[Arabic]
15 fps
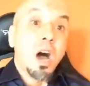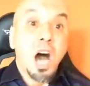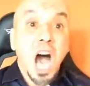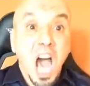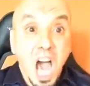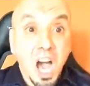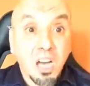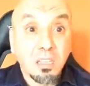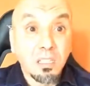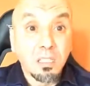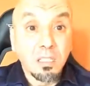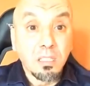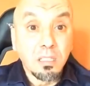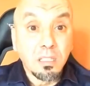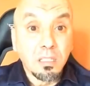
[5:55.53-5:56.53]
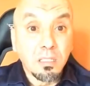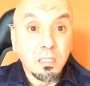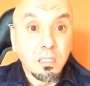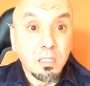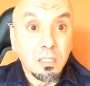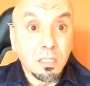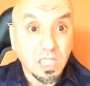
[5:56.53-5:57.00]
اه
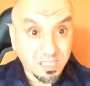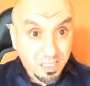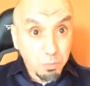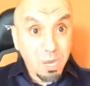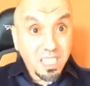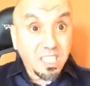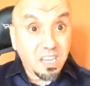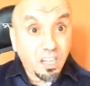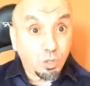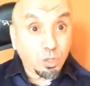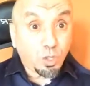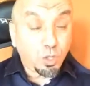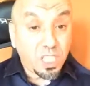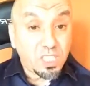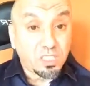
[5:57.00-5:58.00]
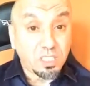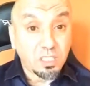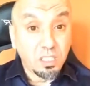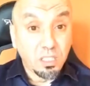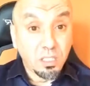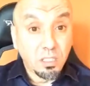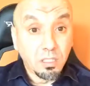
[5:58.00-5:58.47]
تهز المال ديالها وتخرج
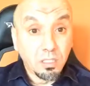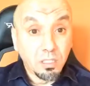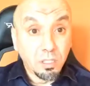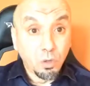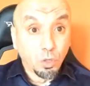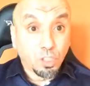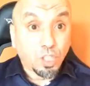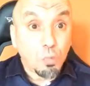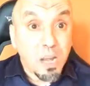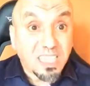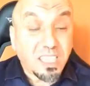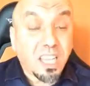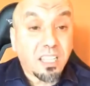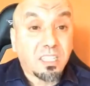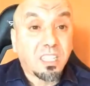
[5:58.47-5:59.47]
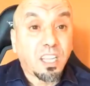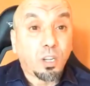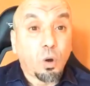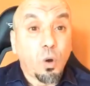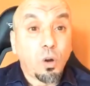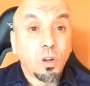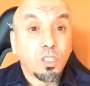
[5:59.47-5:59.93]
وانتم اش
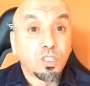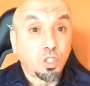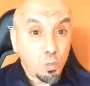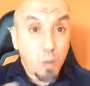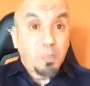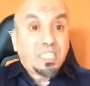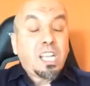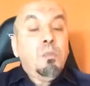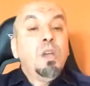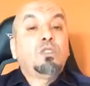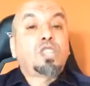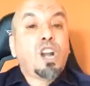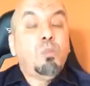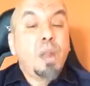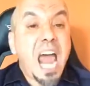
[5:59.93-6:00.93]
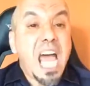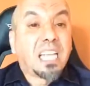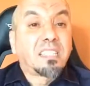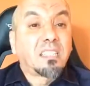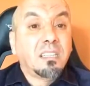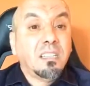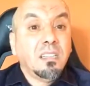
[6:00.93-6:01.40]
كديروا انتم ما تحميوش البلاد
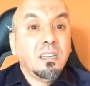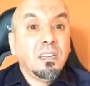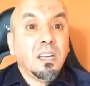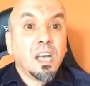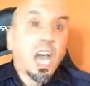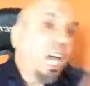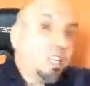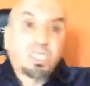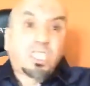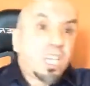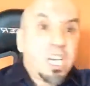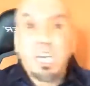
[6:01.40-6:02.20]
غتجي